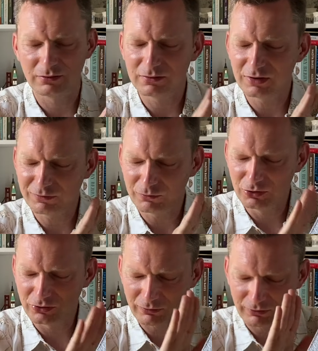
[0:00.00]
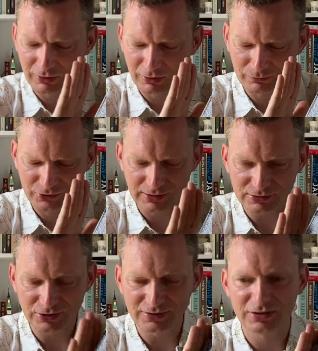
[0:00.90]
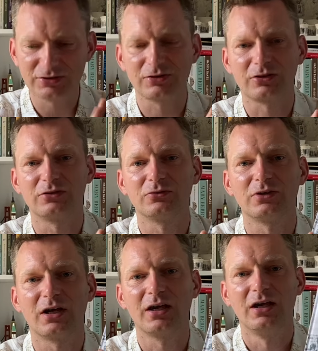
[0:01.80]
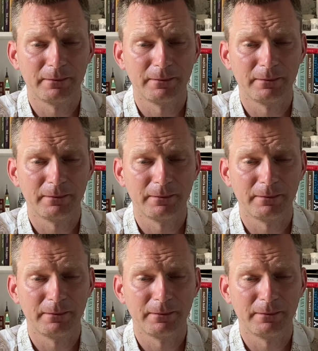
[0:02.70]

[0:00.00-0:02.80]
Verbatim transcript: jest mnóstwo przerażających historii tutaj.